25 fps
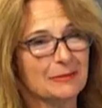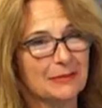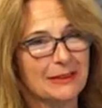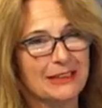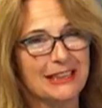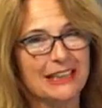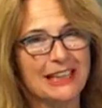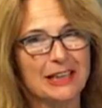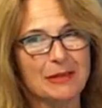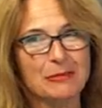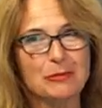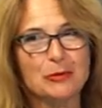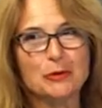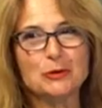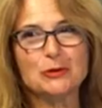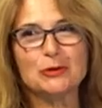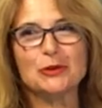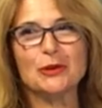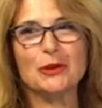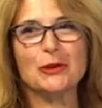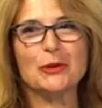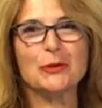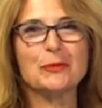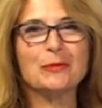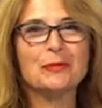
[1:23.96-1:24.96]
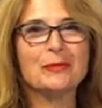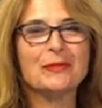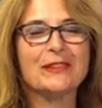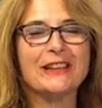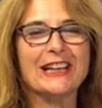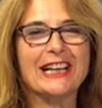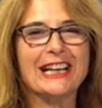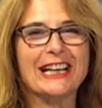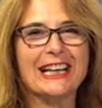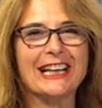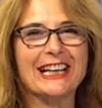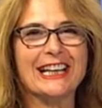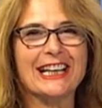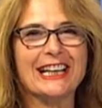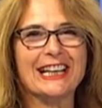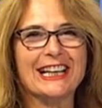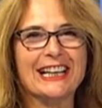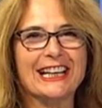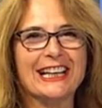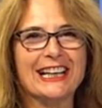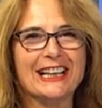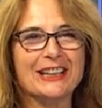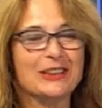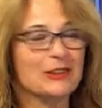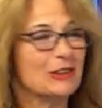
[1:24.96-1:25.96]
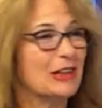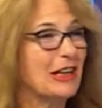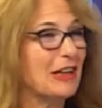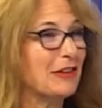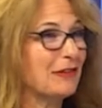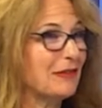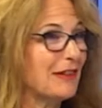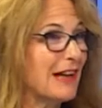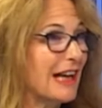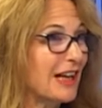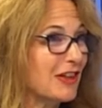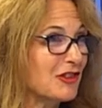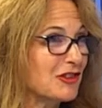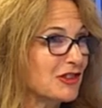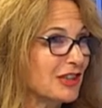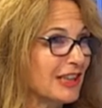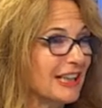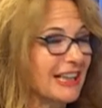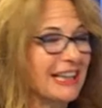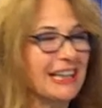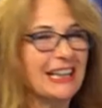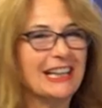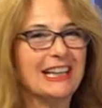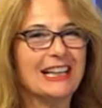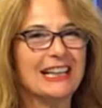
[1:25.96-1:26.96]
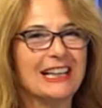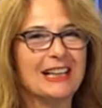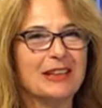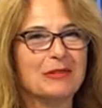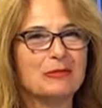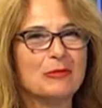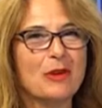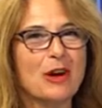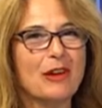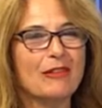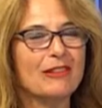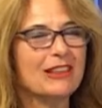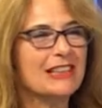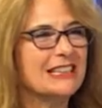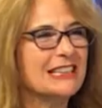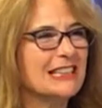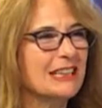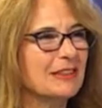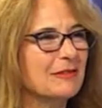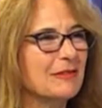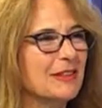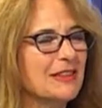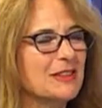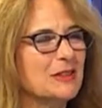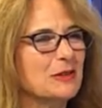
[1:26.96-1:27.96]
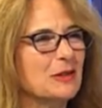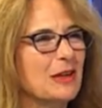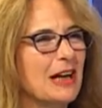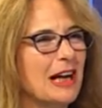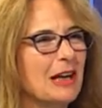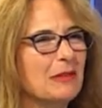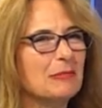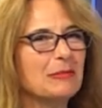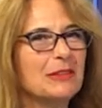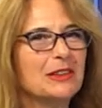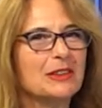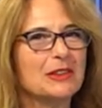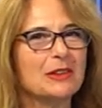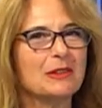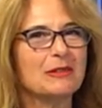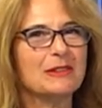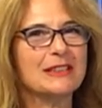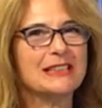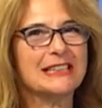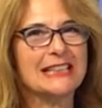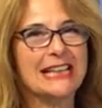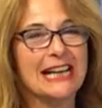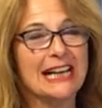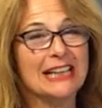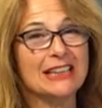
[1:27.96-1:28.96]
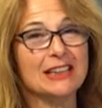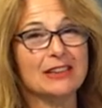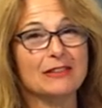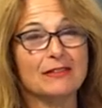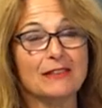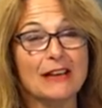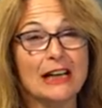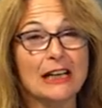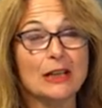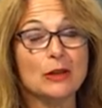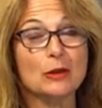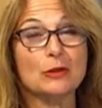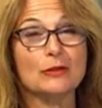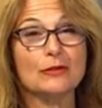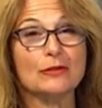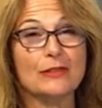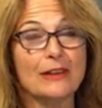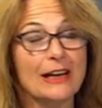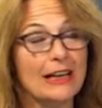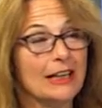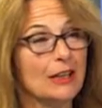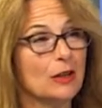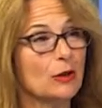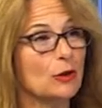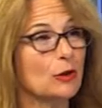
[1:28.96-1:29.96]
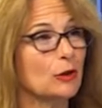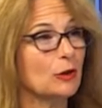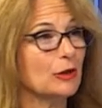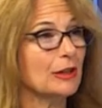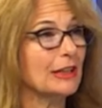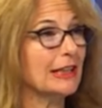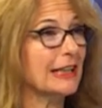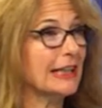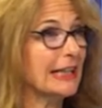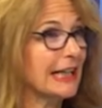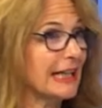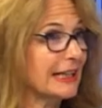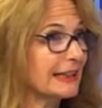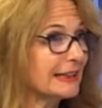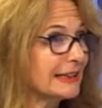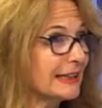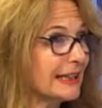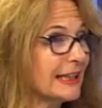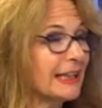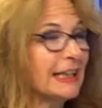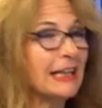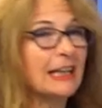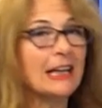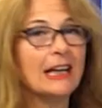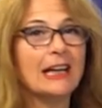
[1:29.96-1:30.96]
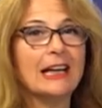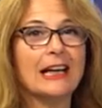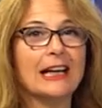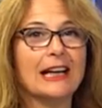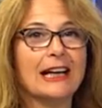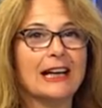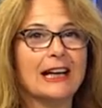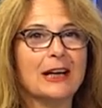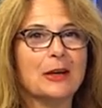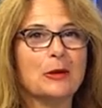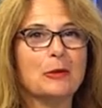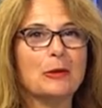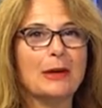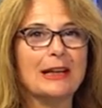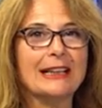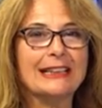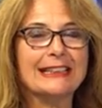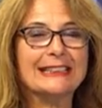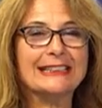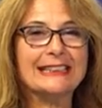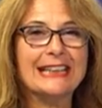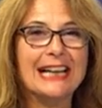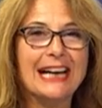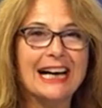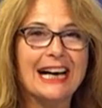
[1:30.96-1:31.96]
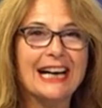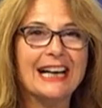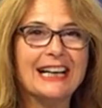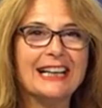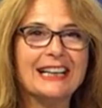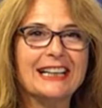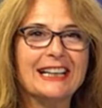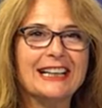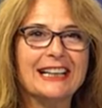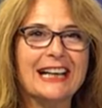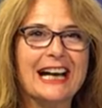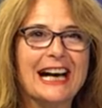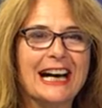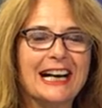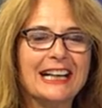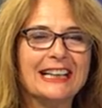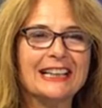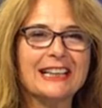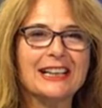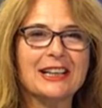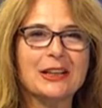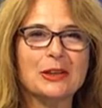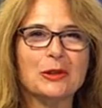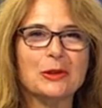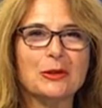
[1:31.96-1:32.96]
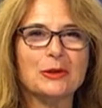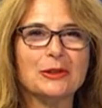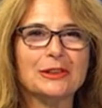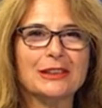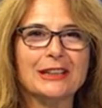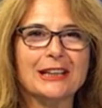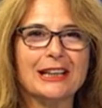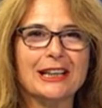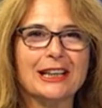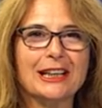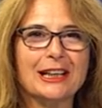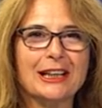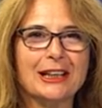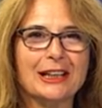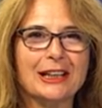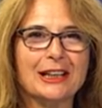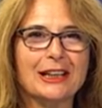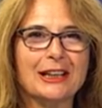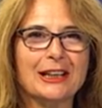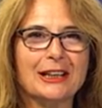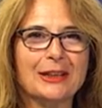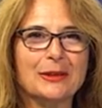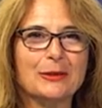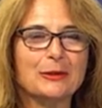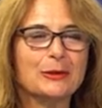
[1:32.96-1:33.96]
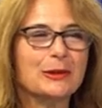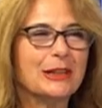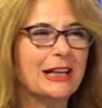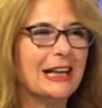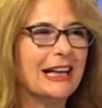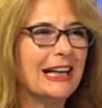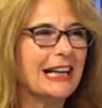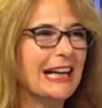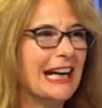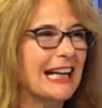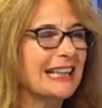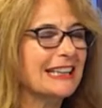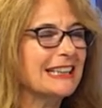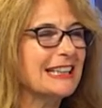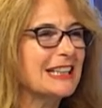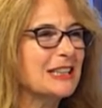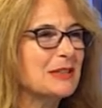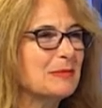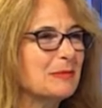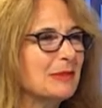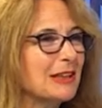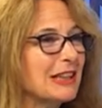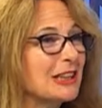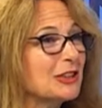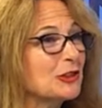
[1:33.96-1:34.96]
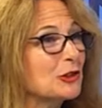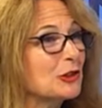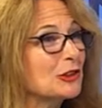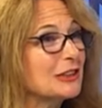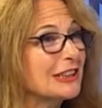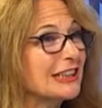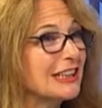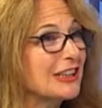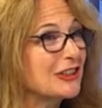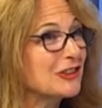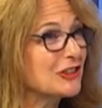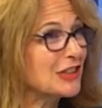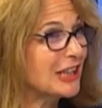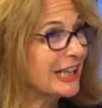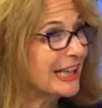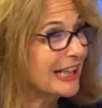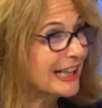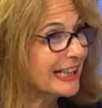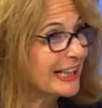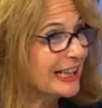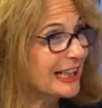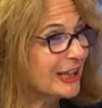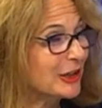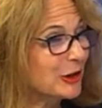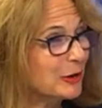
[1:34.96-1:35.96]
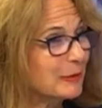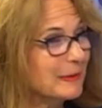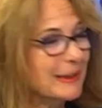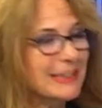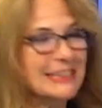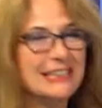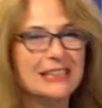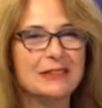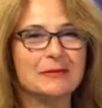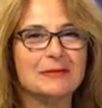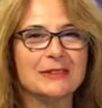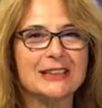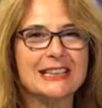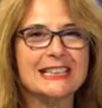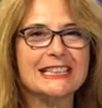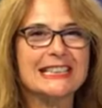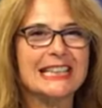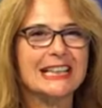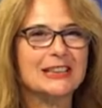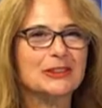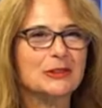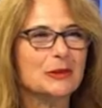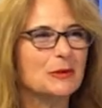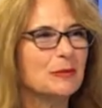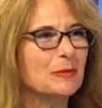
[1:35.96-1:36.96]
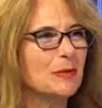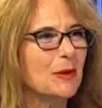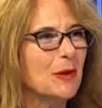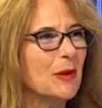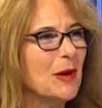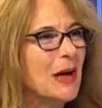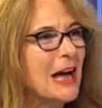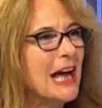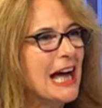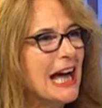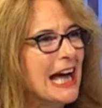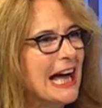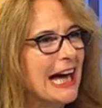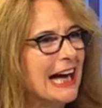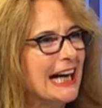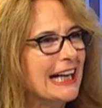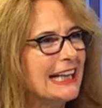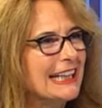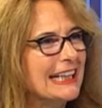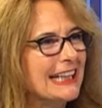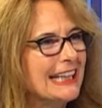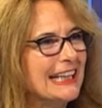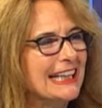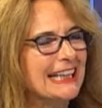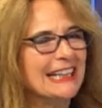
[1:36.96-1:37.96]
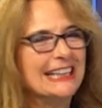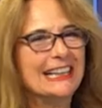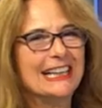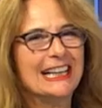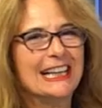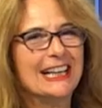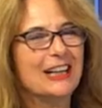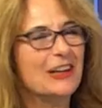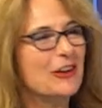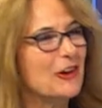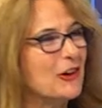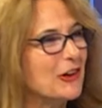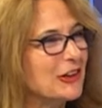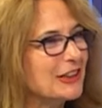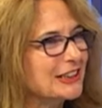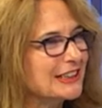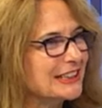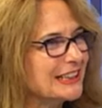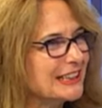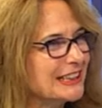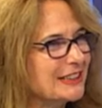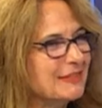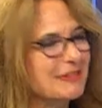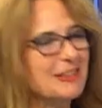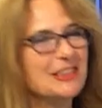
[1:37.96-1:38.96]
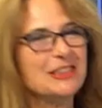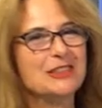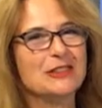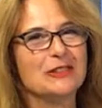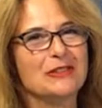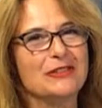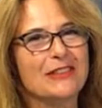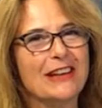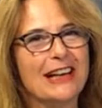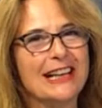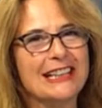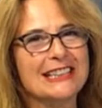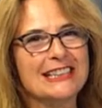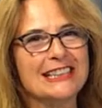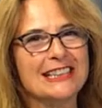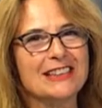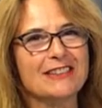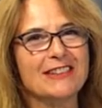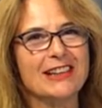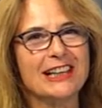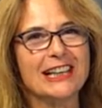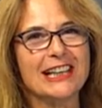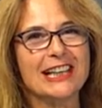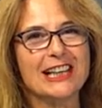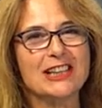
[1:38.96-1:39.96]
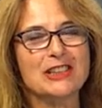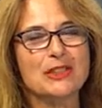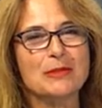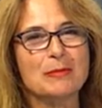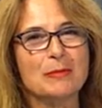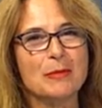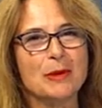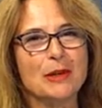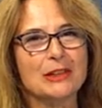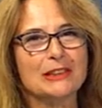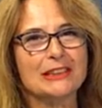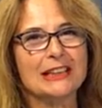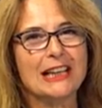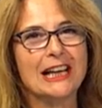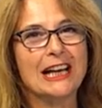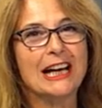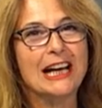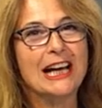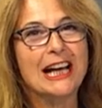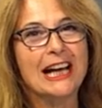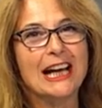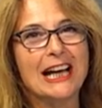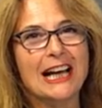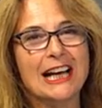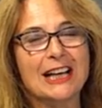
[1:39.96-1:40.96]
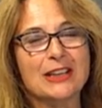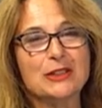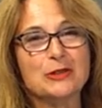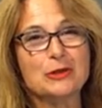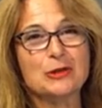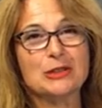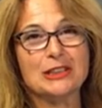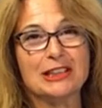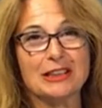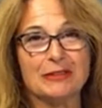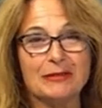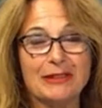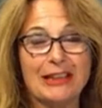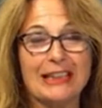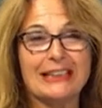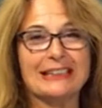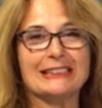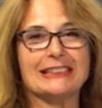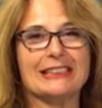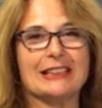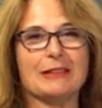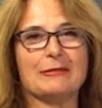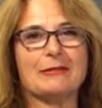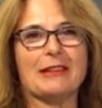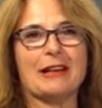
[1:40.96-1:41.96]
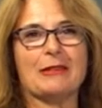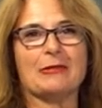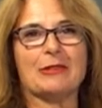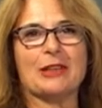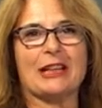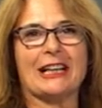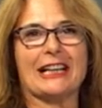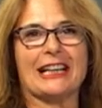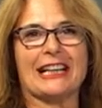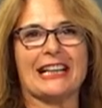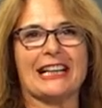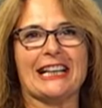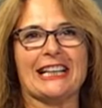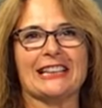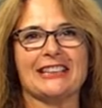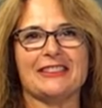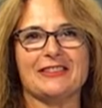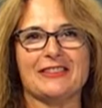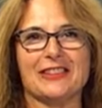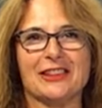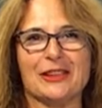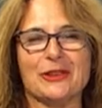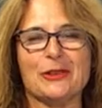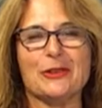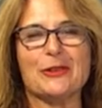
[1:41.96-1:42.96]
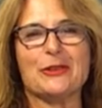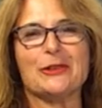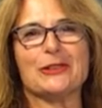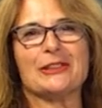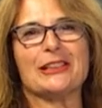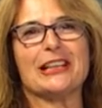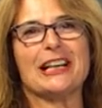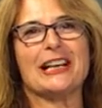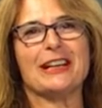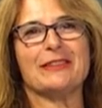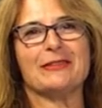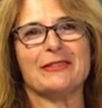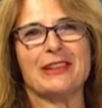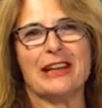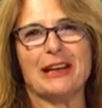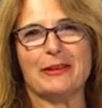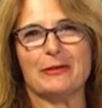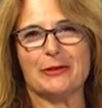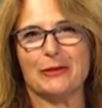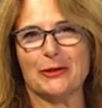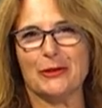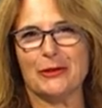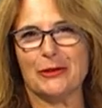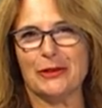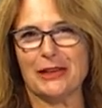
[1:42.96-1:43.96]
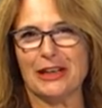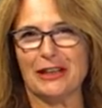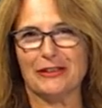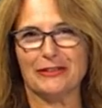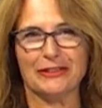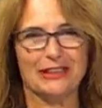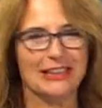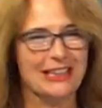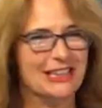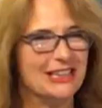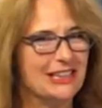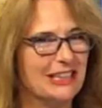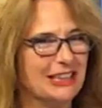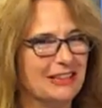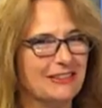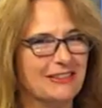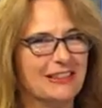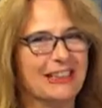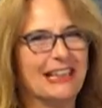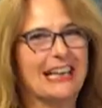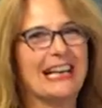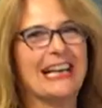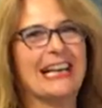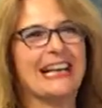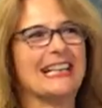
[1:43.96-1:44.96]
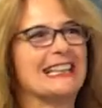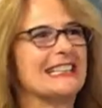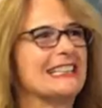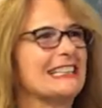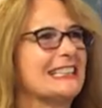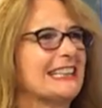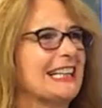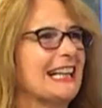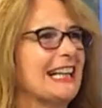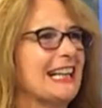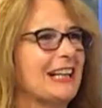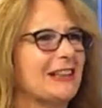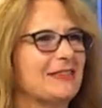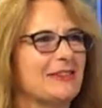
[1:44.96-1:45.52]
perché appunto eh, non è facile no. eh, muoversi in questo ambito in questi anni, farlo, farlo con grande eh, qualità e anche con eh, un grande spirito di ricerca, come è sempre stato un po' anche nelle corde di questo festival che ci porta eh, giustamente, abbiamo l'Arena di Verona, abbiamo la Fenice di Venezia,